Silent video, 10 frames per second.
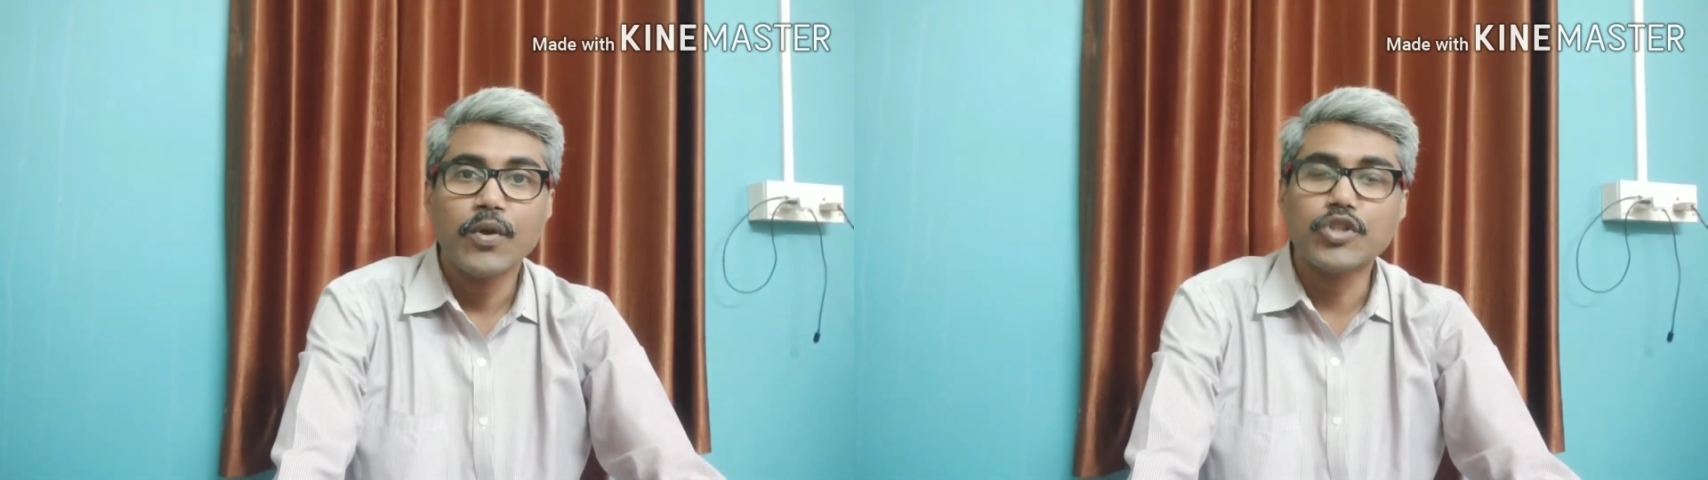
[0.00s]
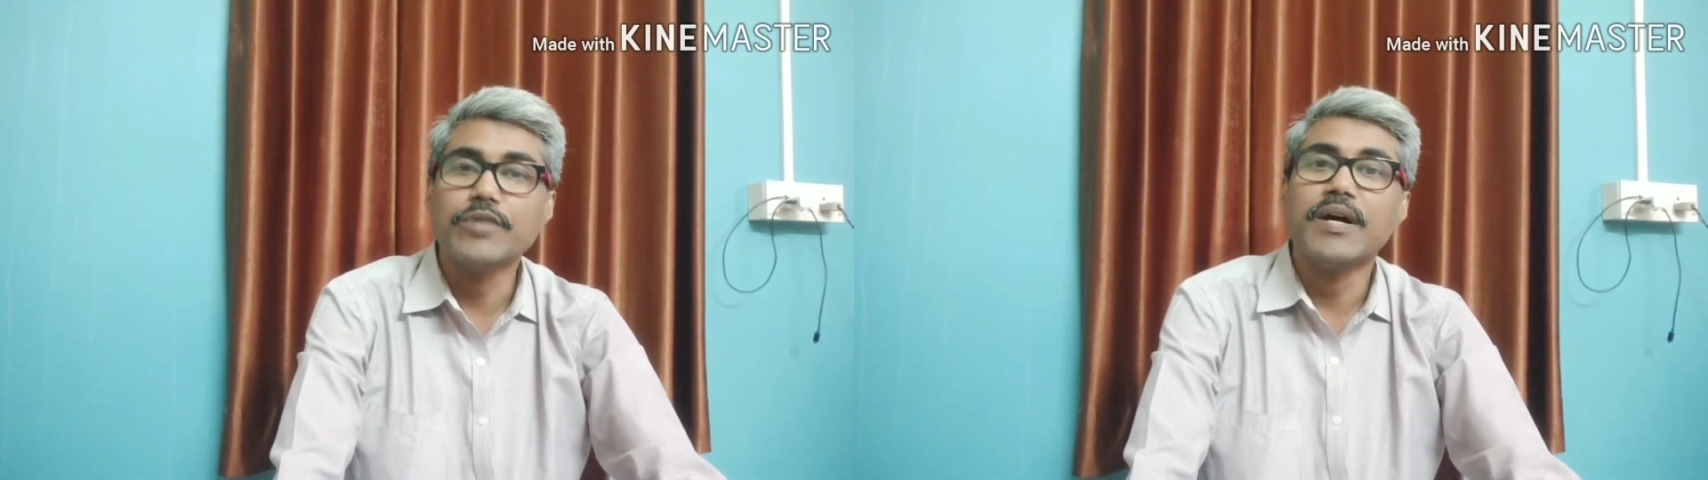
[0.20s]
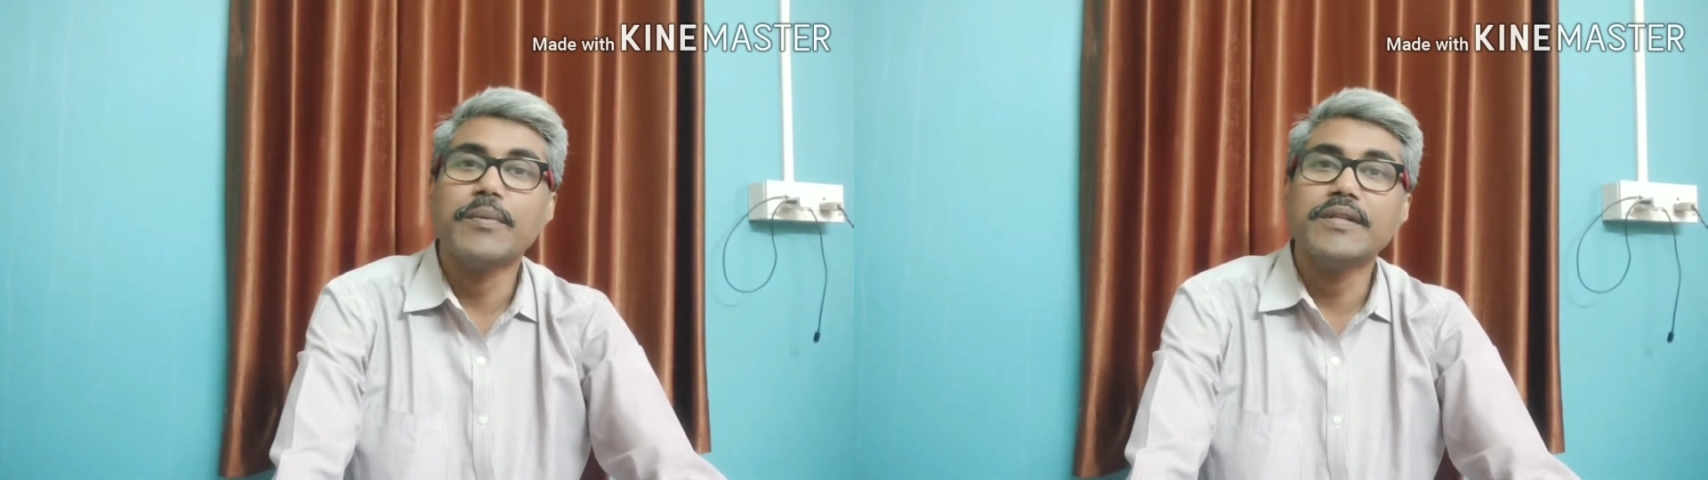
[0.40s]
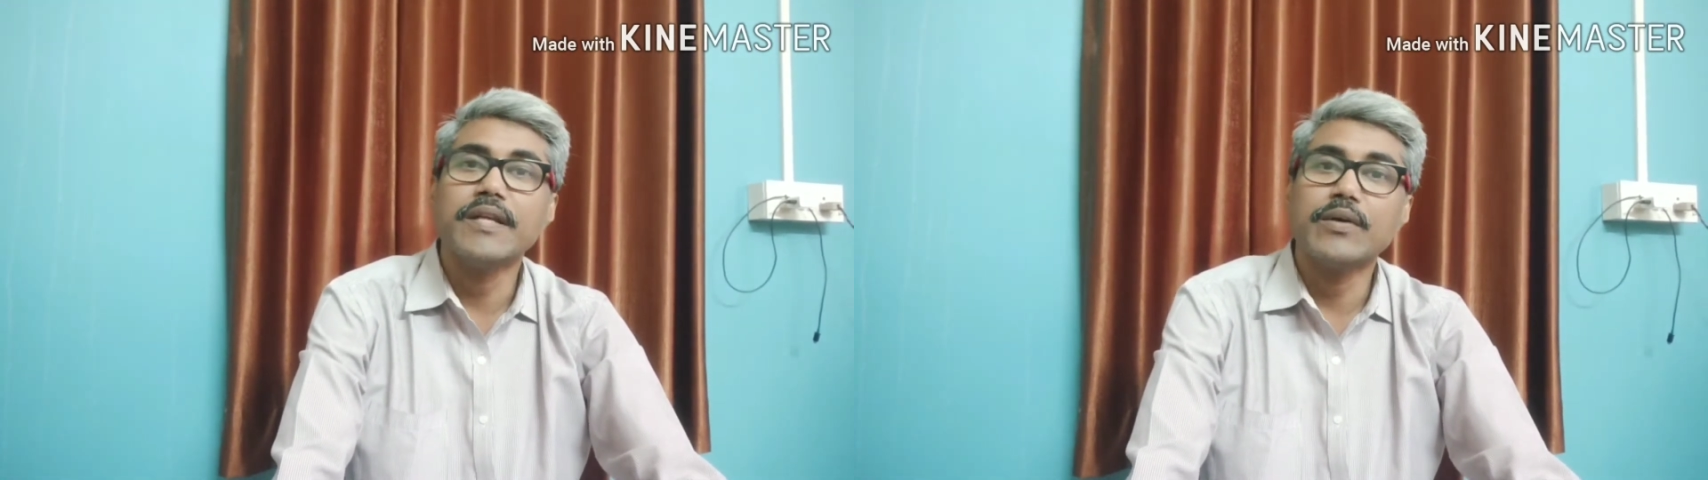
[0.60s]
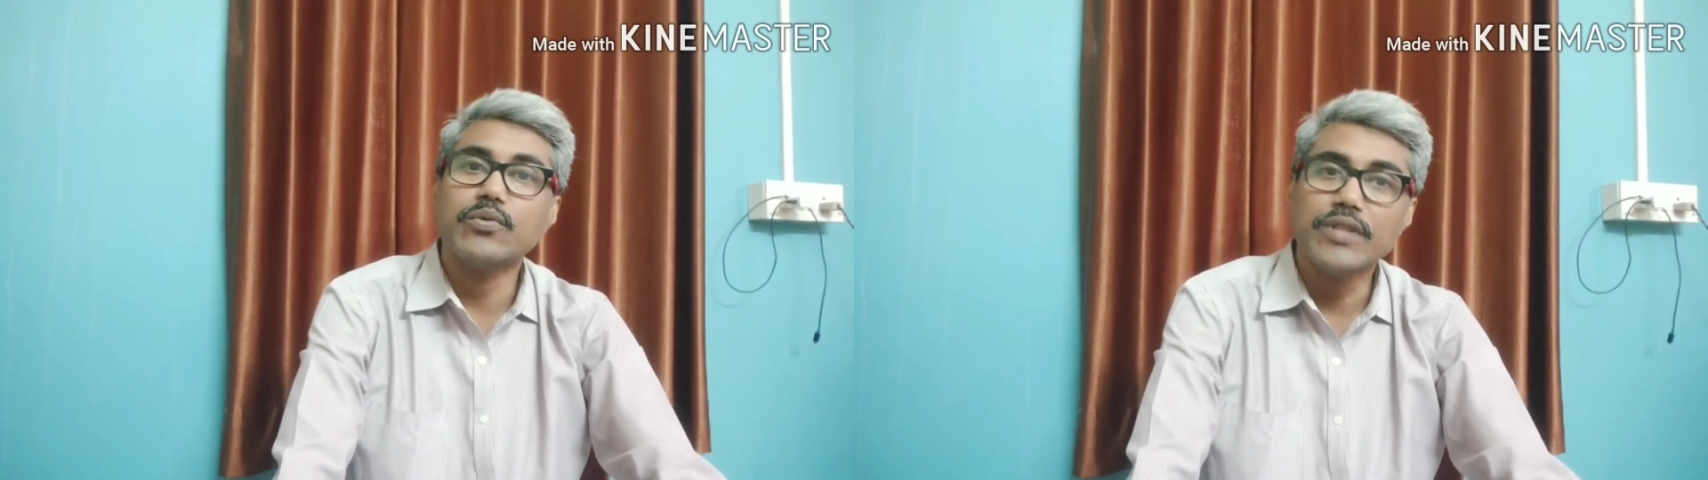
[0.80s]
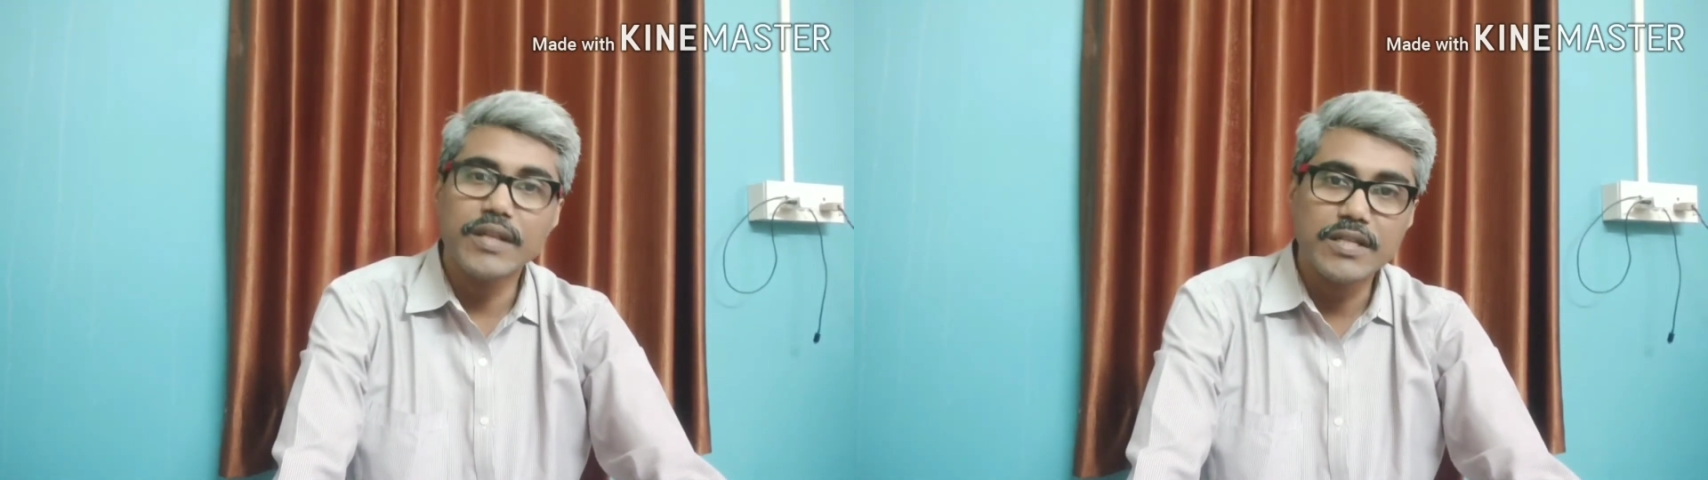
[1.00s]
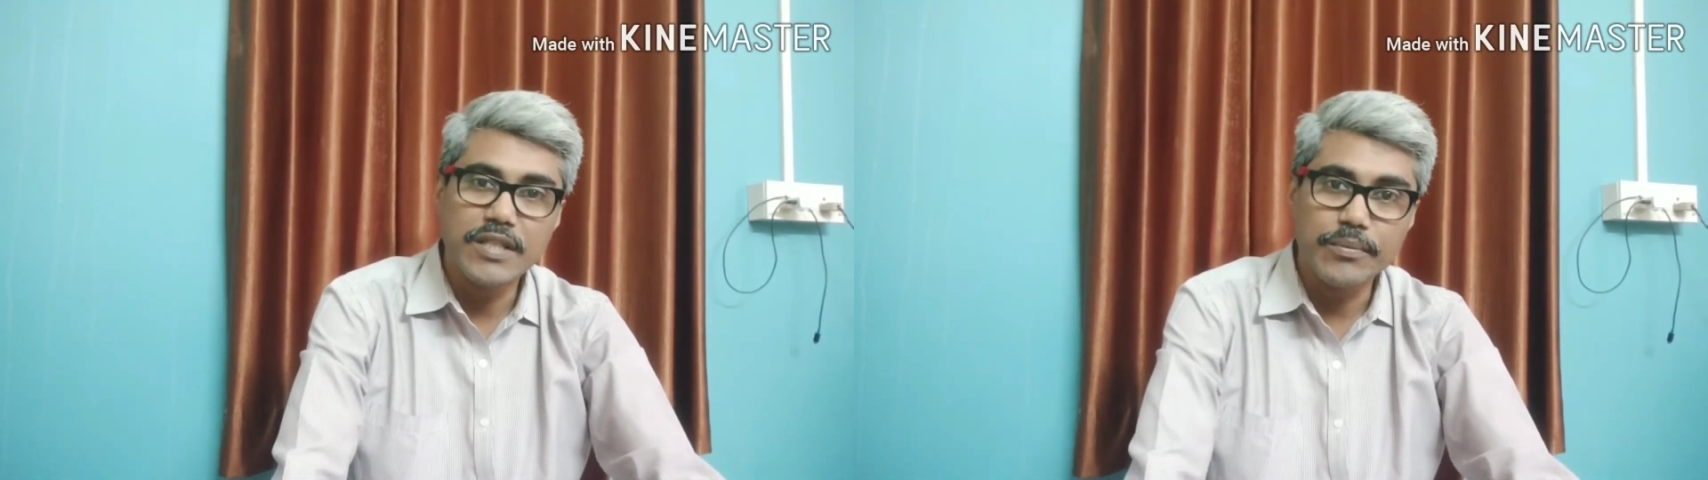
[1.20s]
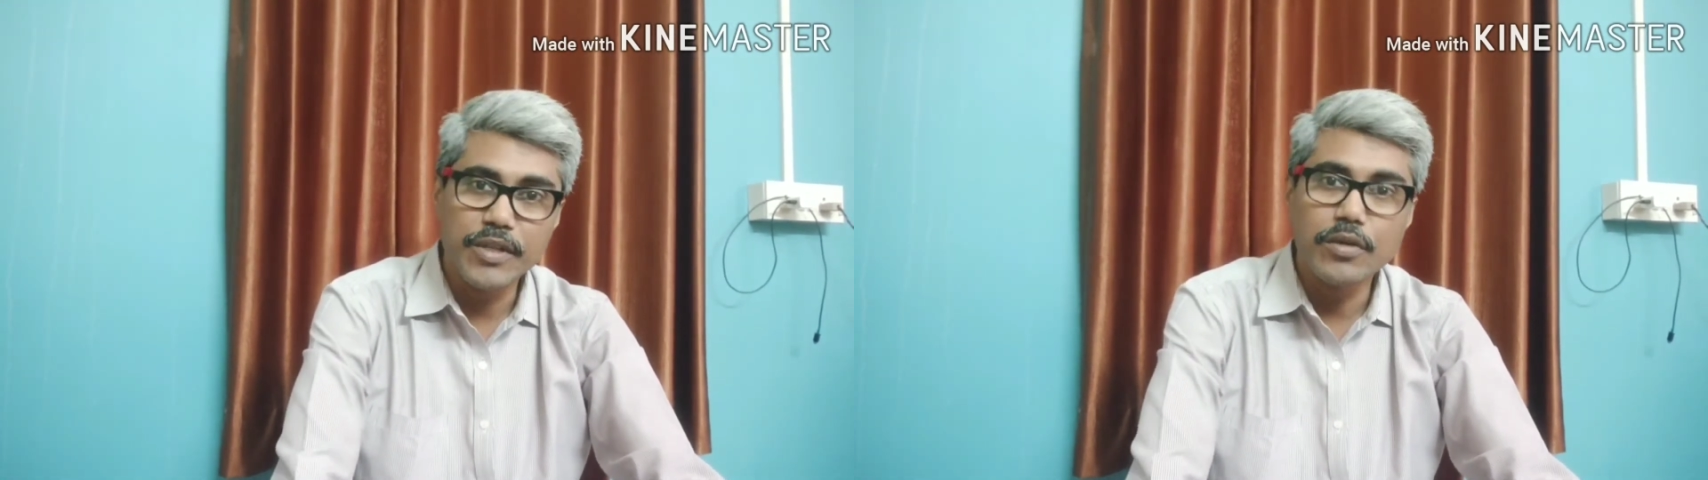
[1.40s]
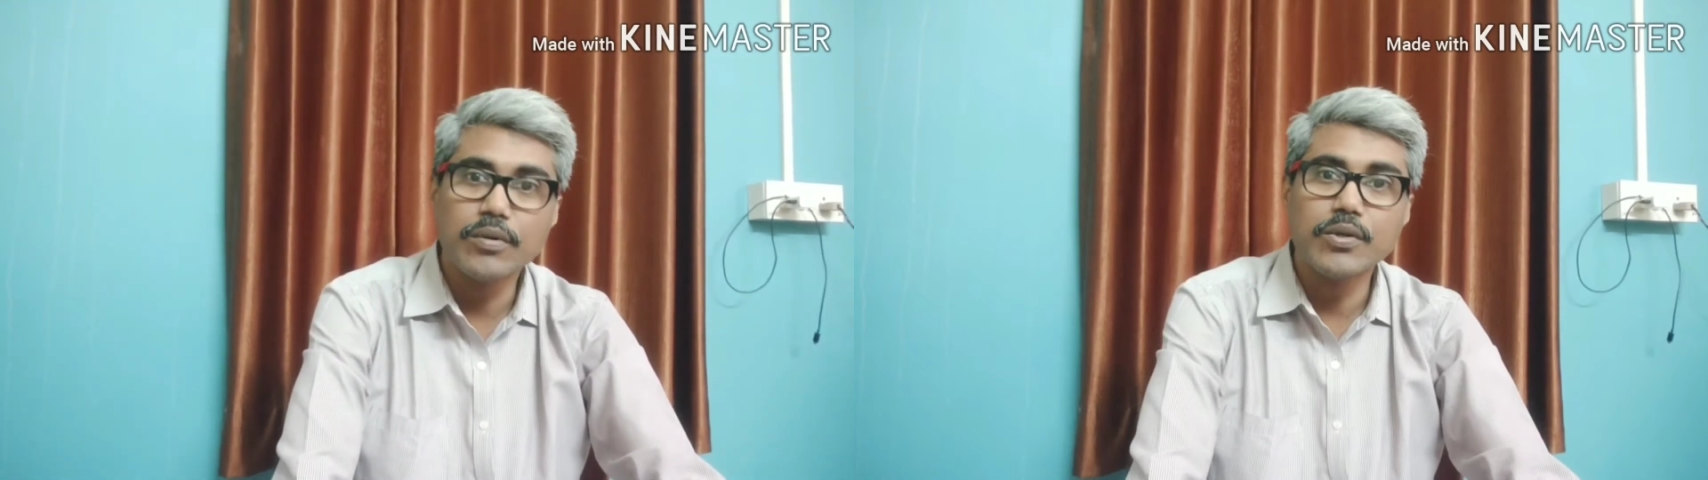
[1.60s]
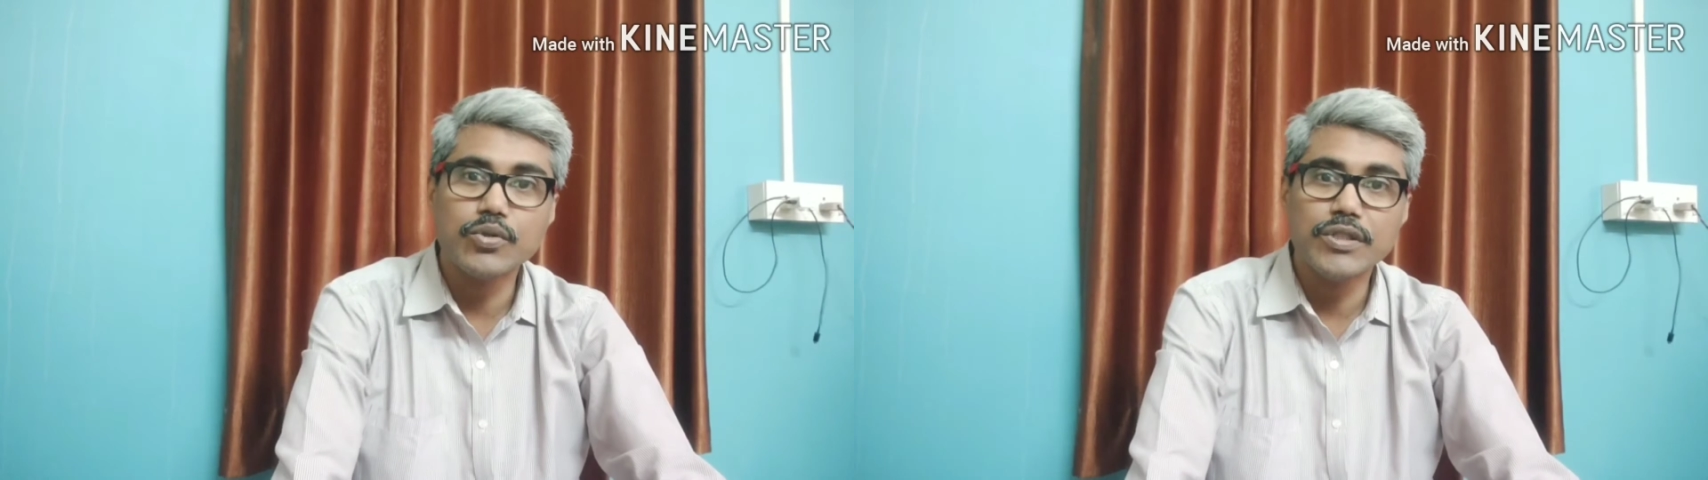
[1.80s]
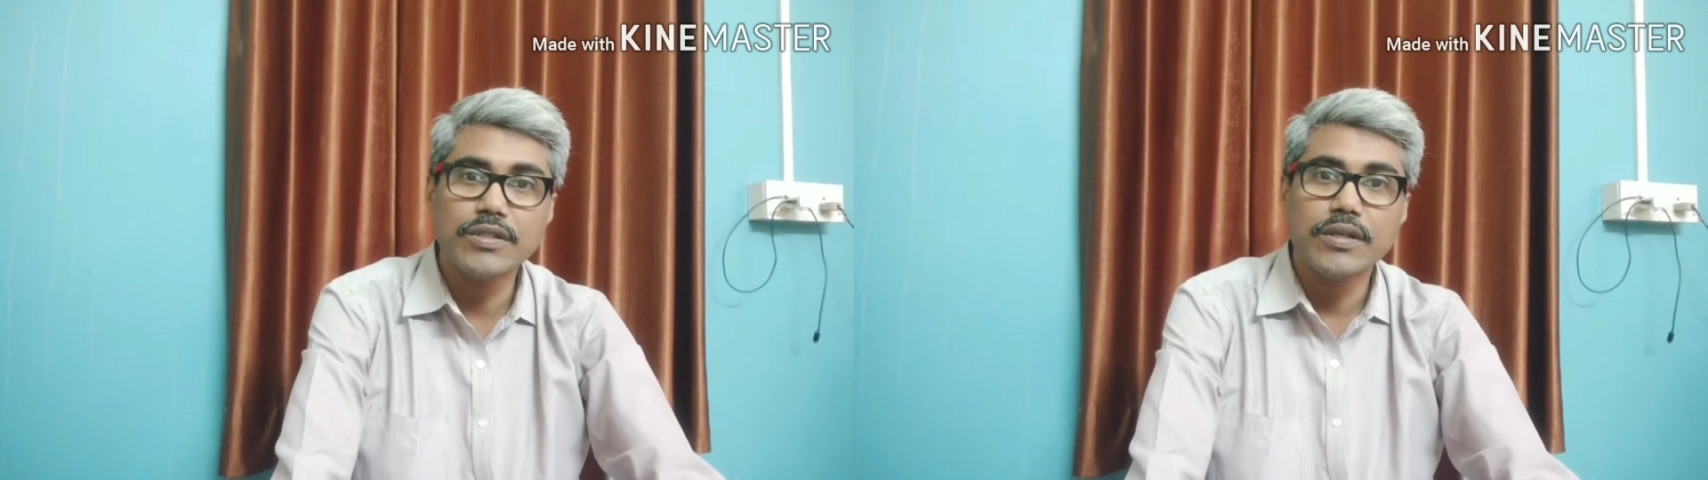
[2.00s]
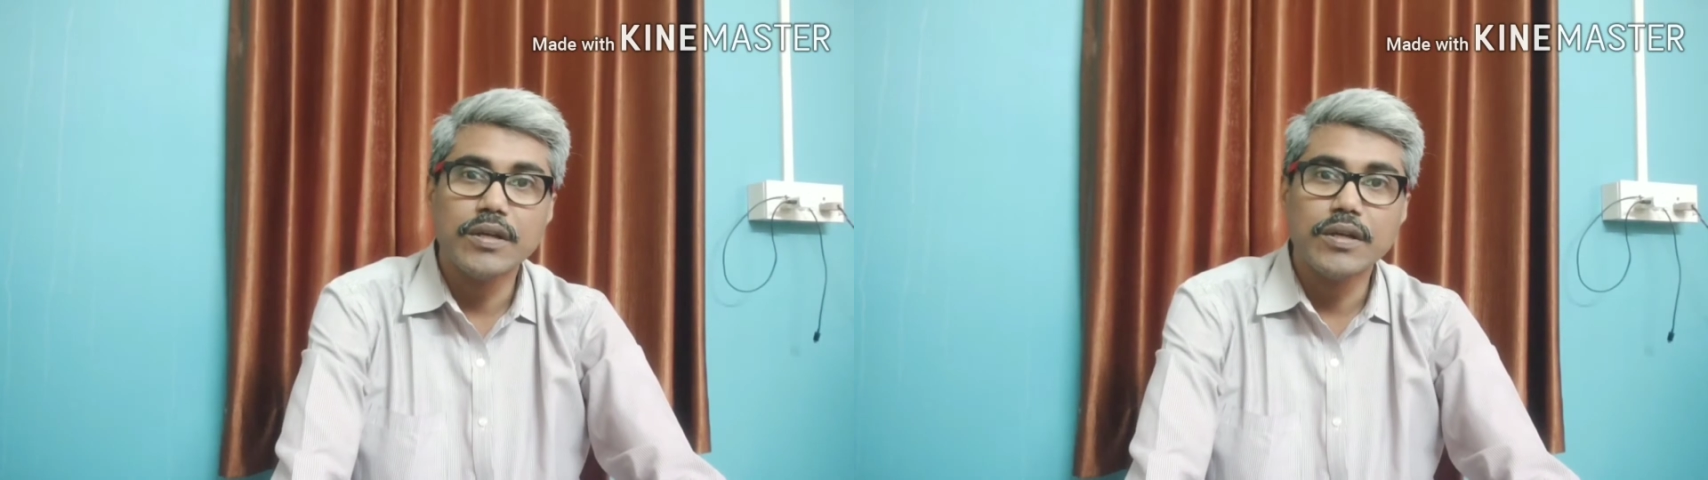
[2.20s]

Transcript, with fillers: অতএব আমাদের এখন থেকেই সাবধান হওয়া উচিত